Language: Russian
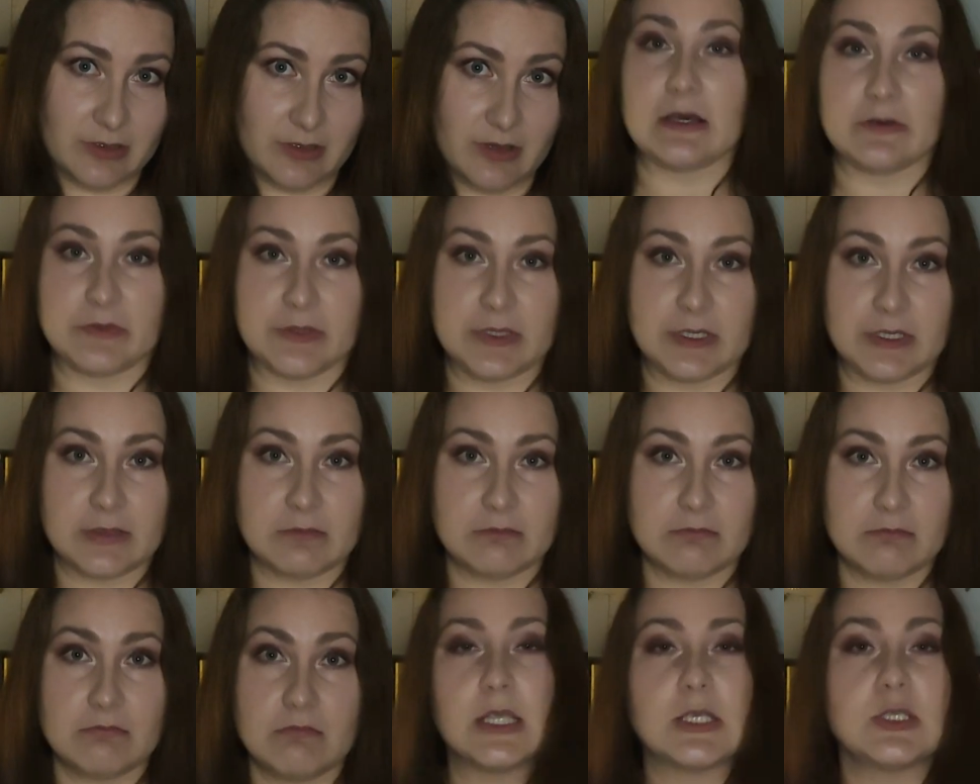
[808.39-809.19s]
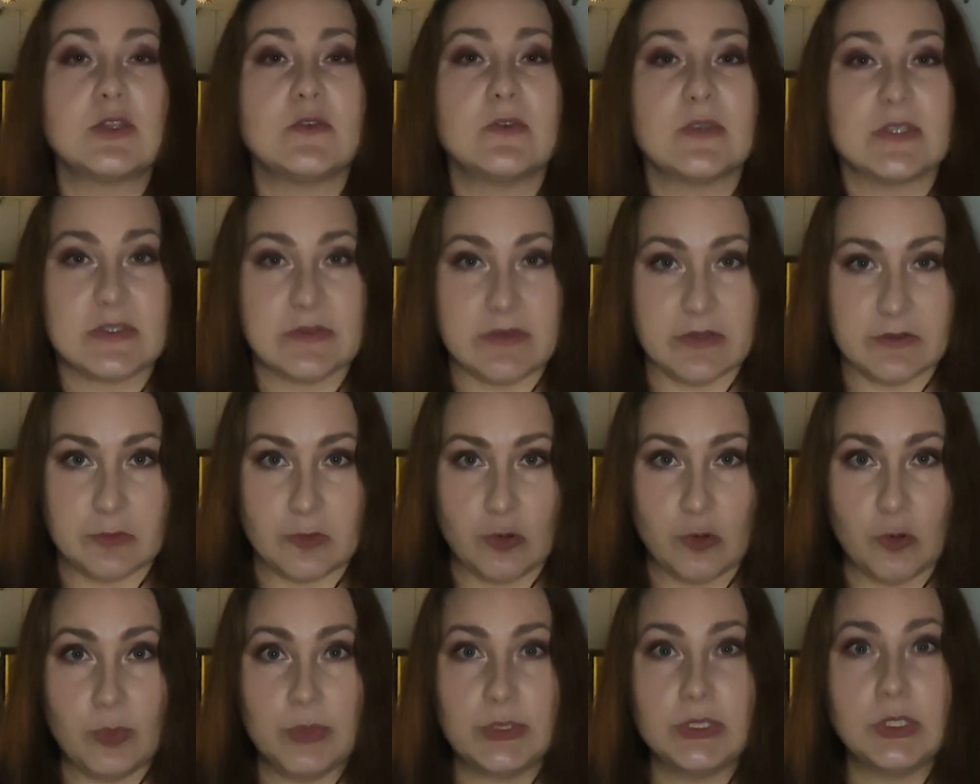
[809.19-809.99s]
Автор на основе
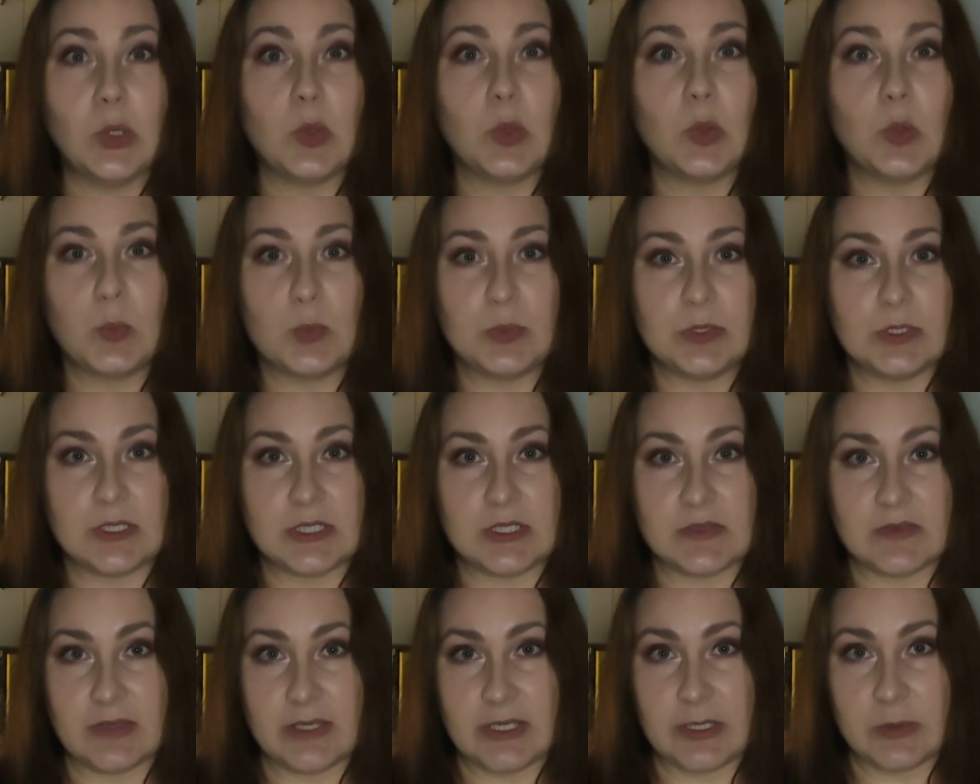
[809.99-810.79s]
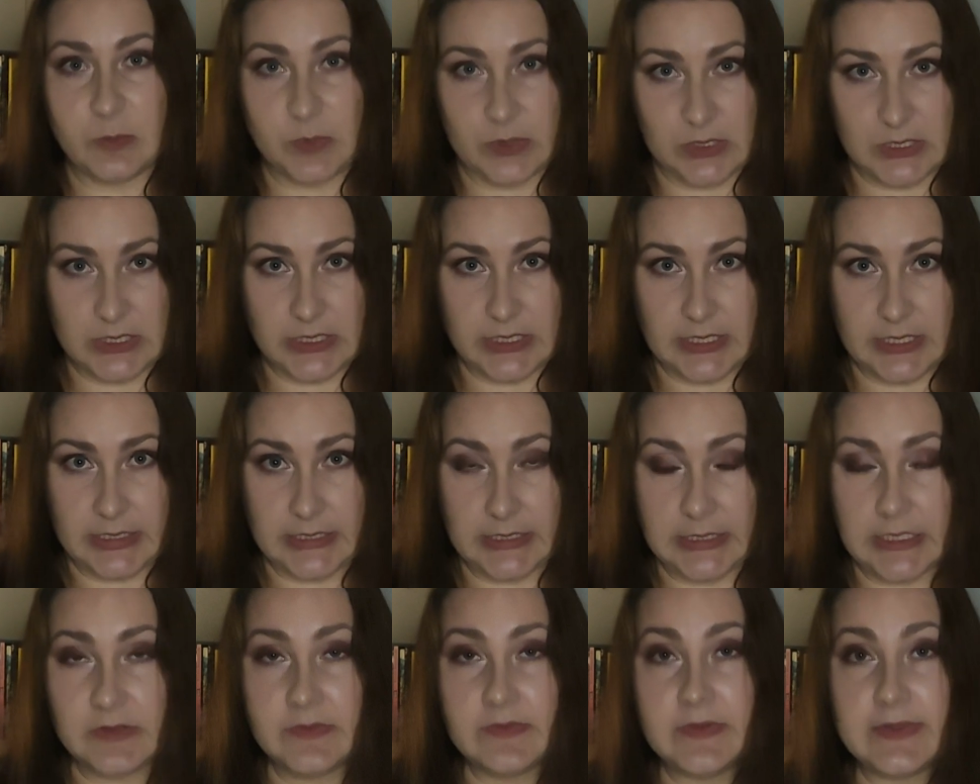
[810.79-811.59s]
своего опыта, опыта своих
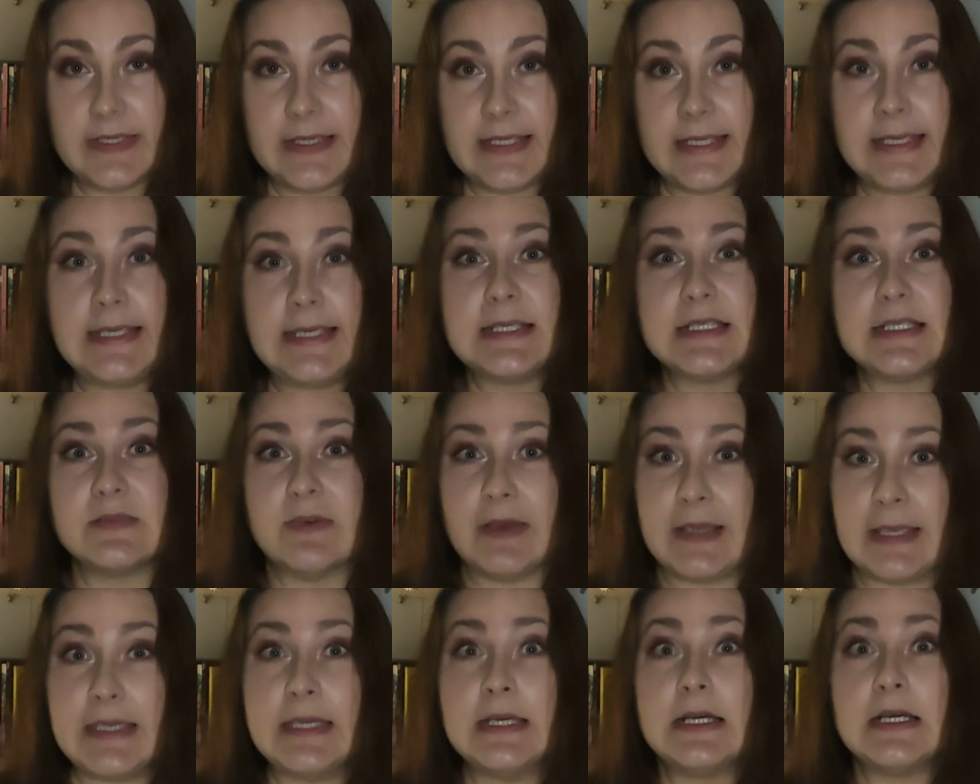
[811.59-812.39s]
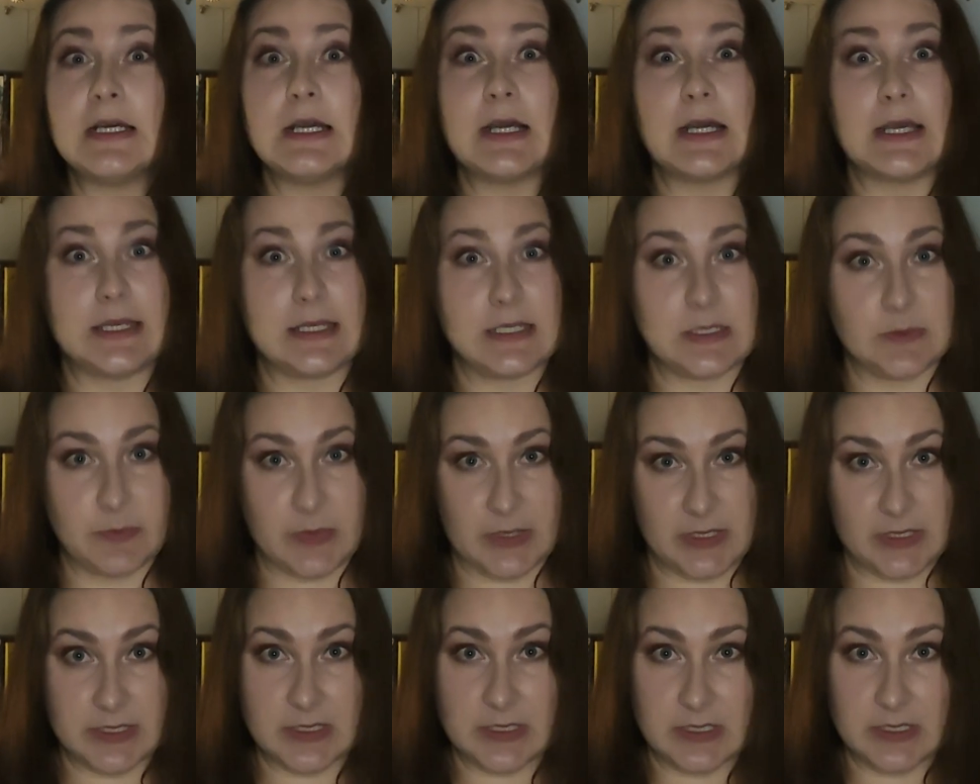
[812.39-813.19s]
пациентов и своих
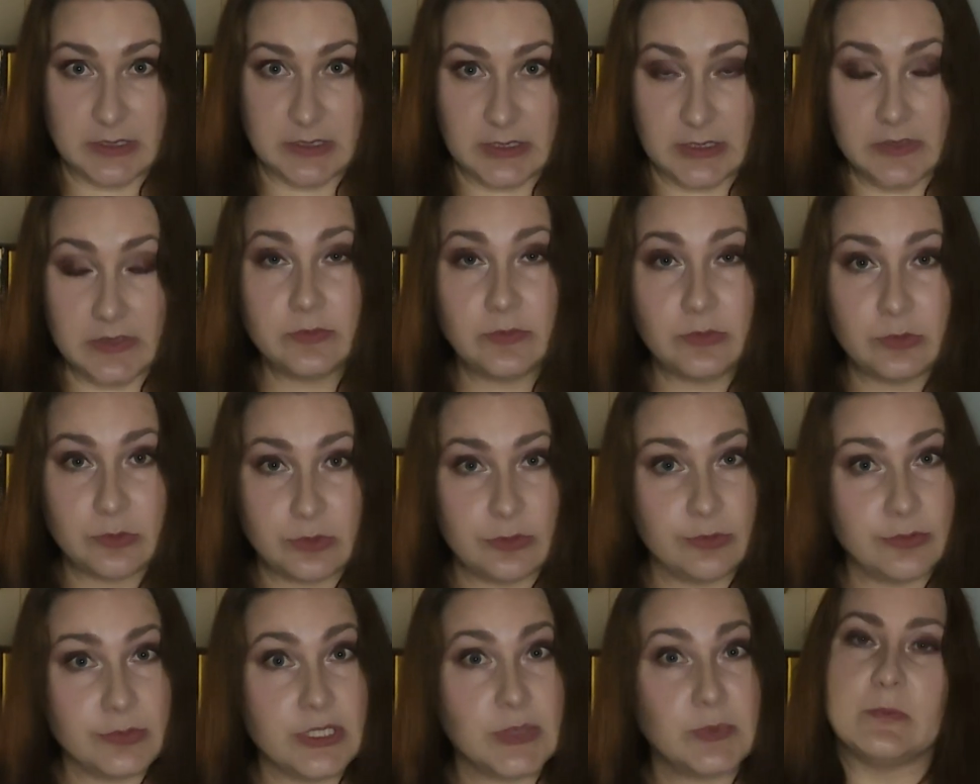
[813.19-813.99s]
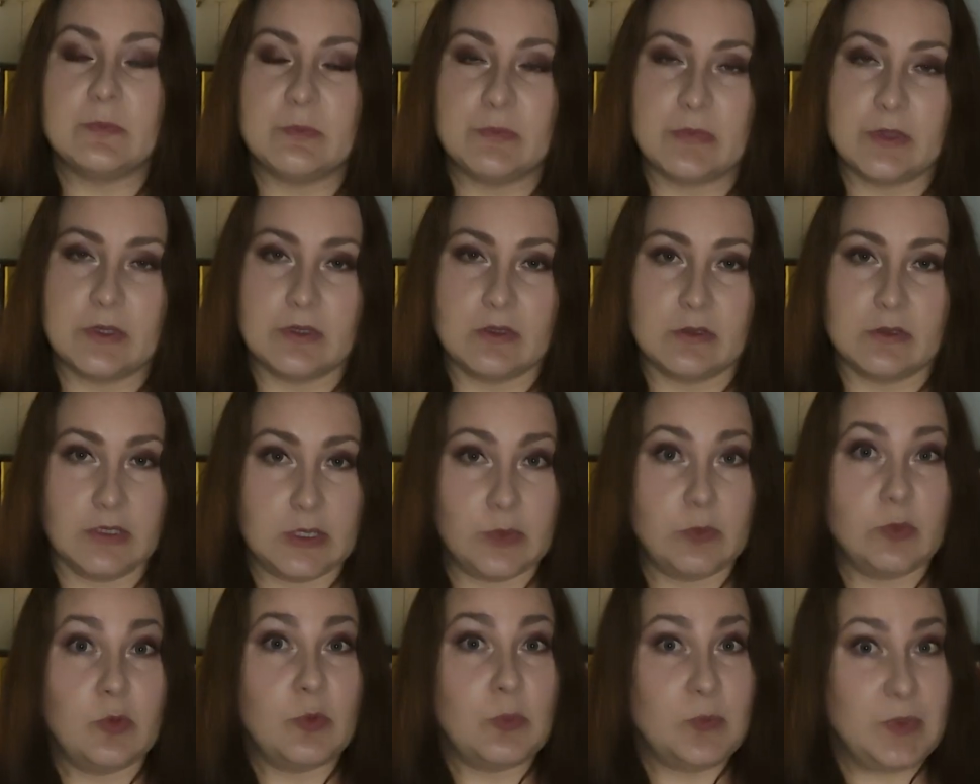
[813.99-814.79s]
корреспондентов, то есть люди э,
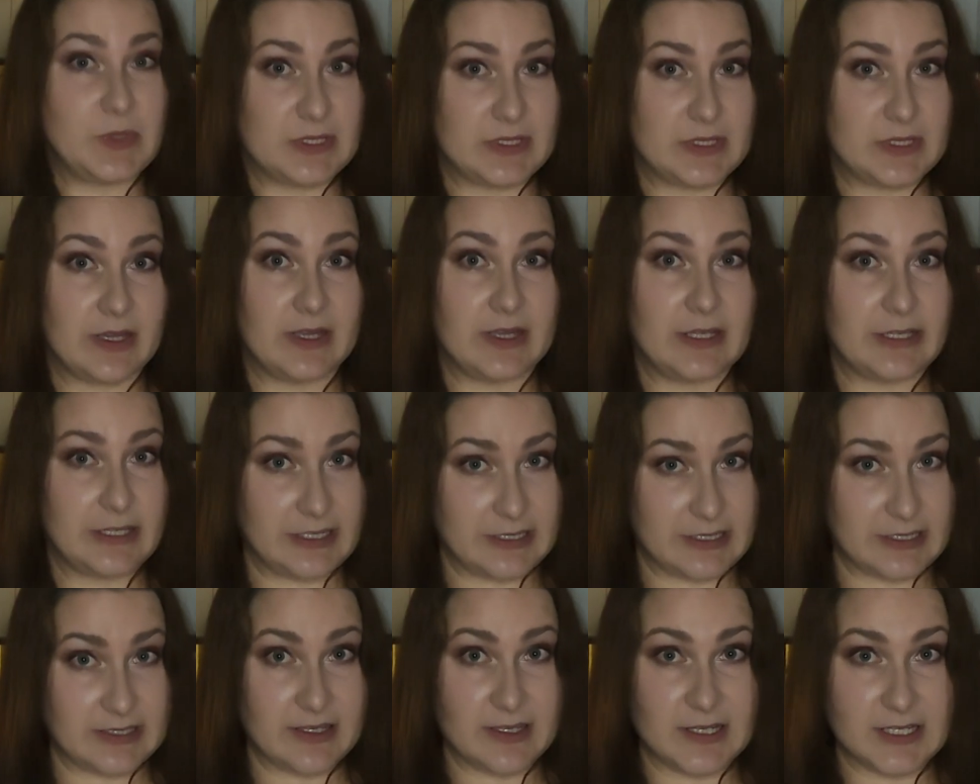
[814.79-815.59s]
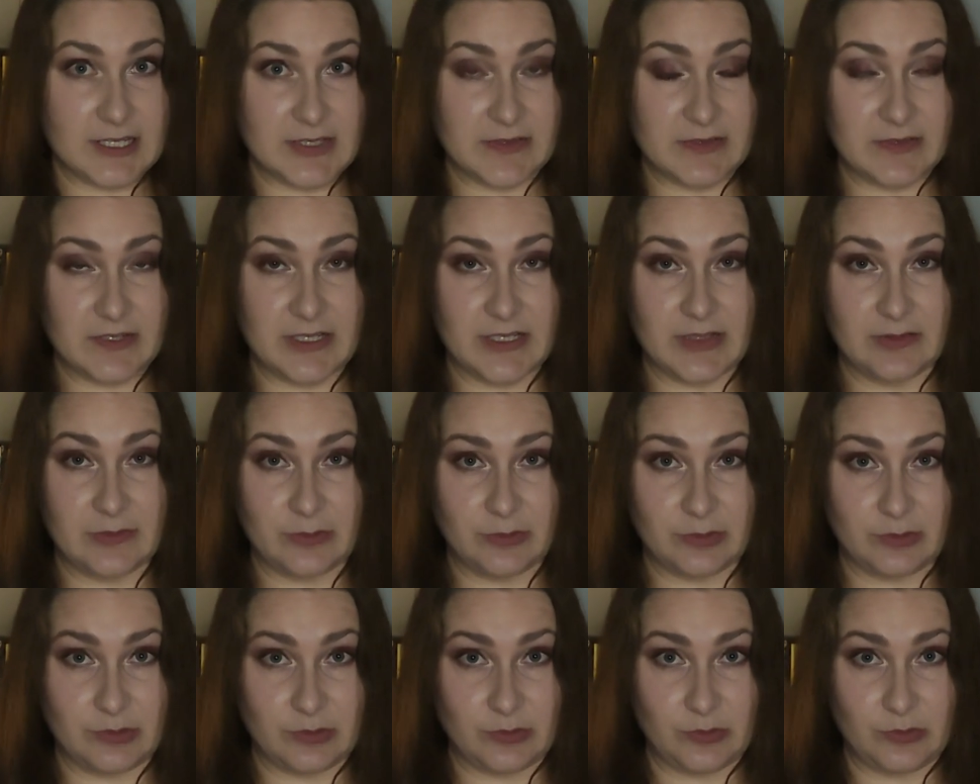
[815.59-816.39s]
ему писали и рассказывали
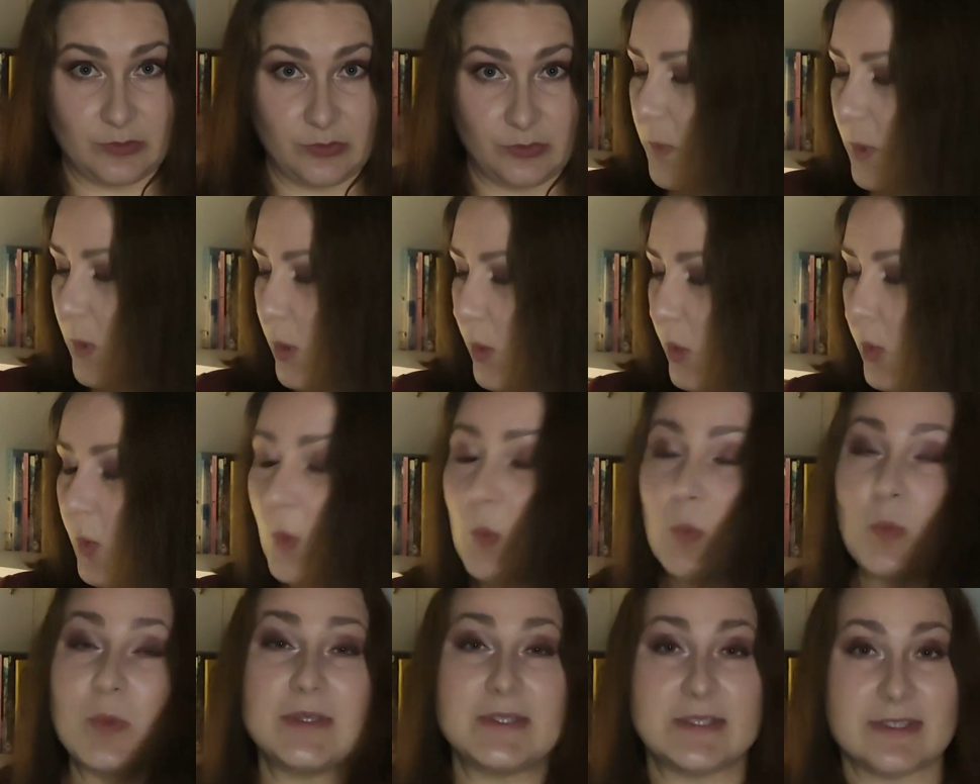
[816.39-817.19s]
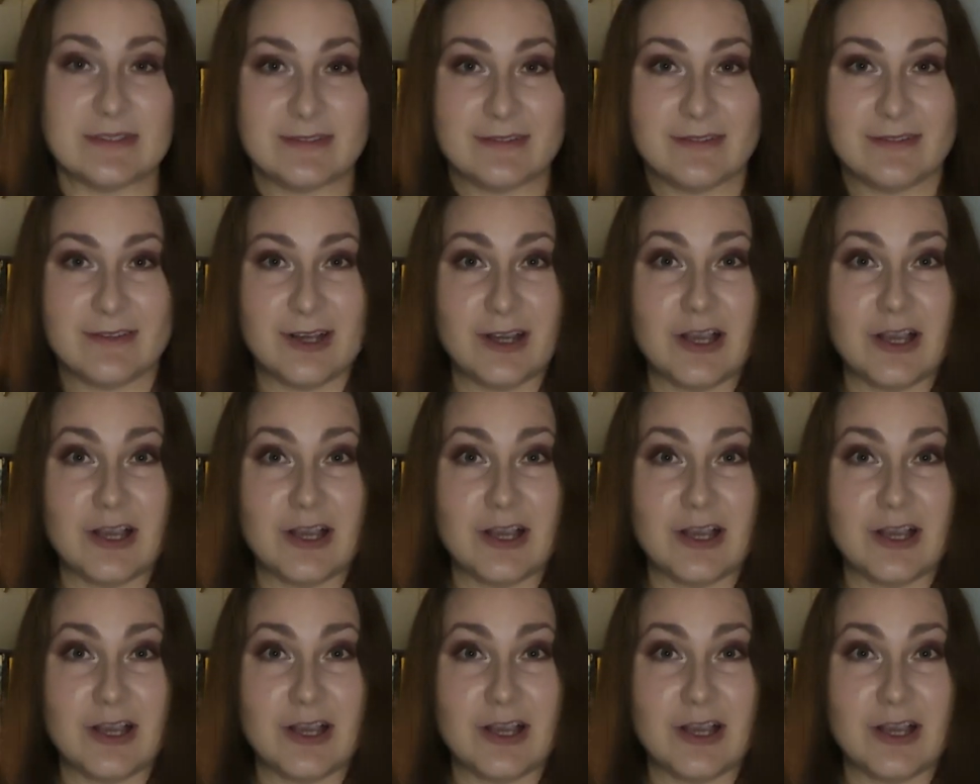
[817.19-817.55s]
вот о опыте